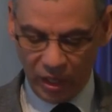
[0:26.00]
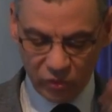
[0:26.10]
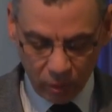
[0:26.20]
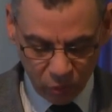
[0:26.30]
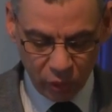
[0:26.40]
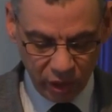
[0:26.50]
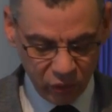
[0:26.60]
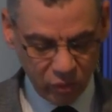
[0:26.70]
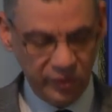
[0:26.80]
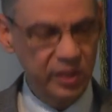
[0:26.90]
es kommt
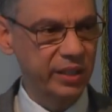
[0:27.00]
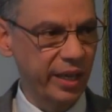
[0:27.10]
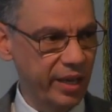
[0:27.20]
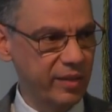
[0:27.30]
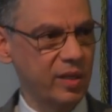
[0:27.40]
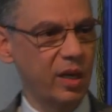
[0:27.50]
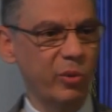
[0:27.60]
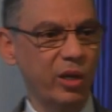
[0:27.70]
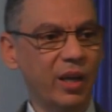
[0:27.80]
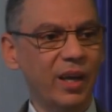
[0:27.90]
ohnehin zu vielen Äs,
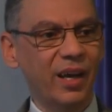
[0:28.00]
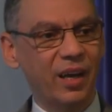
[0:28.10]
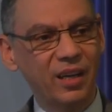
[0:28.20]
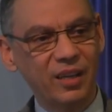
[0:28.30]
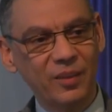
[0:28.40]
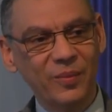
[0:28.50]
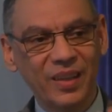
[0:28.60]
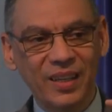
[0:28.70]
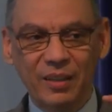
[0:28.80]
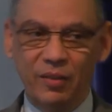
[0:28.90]
aber äh,
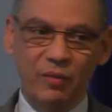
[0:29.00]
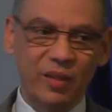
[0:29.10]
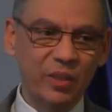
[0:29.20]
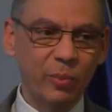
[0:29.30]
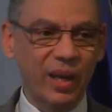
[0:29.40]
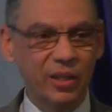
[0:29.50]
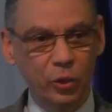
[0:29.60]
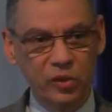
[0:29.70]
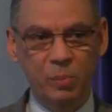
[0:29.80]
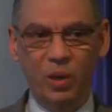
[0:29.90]
wenn ich mir eine
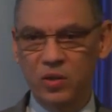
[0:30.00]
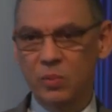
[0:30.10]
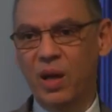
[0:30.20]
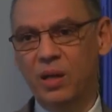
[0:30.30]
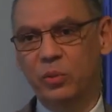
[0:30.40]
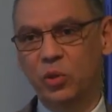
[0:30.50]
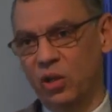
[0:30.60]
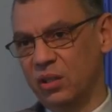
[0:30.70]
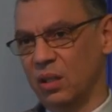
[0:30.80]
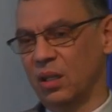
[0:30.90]
kurze Pause mache,
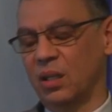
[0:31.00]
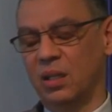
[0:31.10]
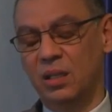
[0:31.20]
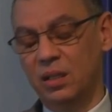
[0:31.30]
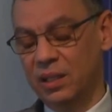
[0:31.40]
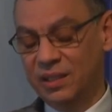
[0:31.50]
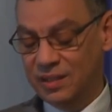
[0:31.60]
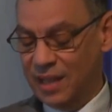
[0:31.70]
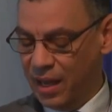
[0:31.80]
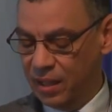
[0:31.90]
bedeutet, äh, äh liegt
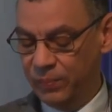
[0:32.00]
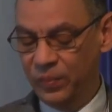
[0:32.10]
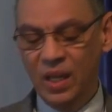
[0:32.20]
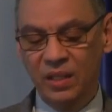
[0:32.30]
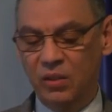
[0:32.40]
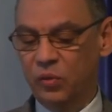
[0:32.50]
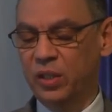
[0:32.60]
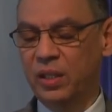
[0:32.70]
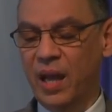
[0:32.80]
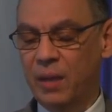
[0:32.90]
es daran, dass ich
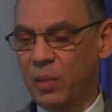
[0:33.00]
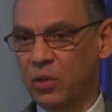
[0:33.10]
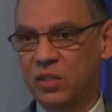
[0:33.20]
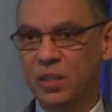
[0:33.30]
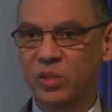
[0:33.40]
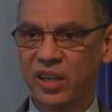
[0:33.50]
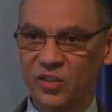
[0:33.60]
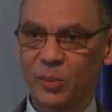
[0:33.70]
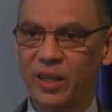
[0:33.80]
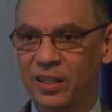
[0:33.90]
von einem Manuskriptteil
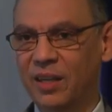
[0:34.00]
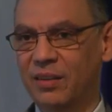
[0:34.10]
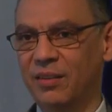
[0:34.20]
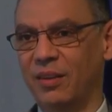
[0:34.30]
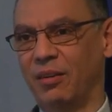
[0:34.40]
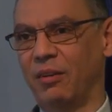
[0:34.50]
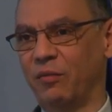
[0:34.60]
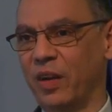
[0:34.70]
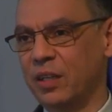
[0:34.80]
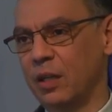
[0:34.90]
halt zum anderen
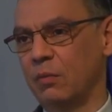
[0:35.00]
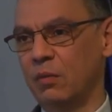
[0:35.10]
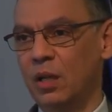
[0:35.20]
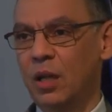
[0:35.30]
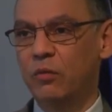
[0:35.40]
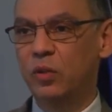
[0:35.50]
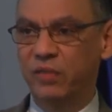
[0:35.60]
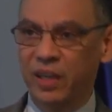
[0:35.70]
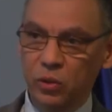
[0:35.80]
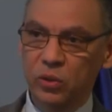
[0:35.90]
wandern
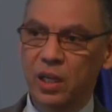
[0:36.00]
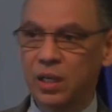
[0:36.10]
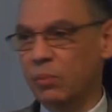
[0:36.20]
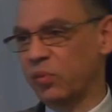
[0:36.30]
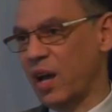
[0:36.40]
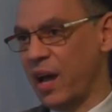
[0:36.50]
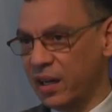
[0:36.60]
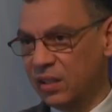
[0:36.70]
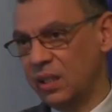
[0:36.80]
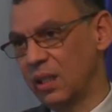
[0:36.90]
will, weil ich unter anderem
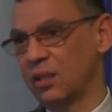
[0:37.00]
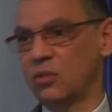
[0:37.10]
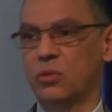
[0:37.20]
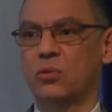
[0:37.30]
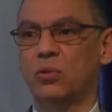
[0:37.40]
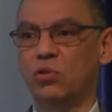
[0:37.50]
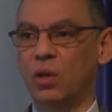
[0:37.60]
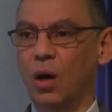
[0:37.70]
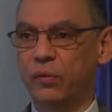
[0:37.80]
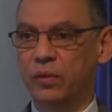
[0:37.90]
Fragen, die hier in der Diskussion
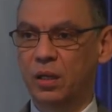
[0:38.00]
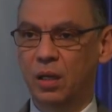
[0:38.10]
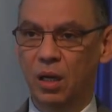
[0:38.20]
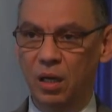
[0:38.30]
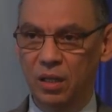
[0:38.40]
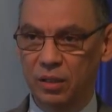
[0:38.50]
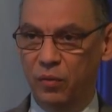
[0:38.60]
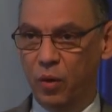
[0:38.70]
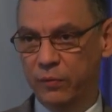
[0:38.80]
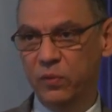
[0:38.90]
schon
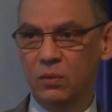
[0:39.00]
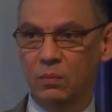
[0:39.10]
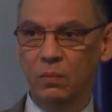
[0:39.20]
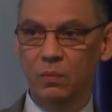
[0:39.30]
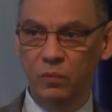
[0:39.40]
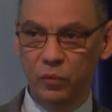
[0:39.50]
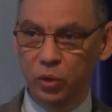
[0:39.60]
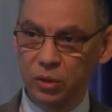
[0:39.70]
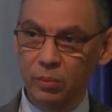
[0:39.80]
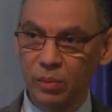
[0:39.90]
aufgeworfen
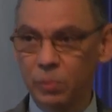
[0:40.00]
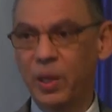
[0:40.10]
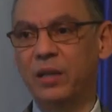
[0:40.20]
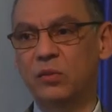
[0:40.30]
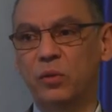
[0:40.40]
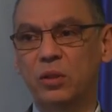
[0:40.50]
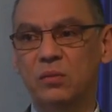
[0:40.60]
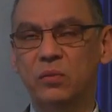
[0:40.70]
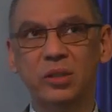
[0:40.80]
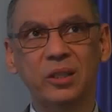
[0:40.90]
wurden,
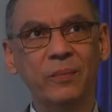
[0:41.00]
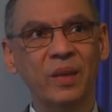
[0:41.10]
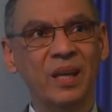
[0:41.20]
mitbeantworten will.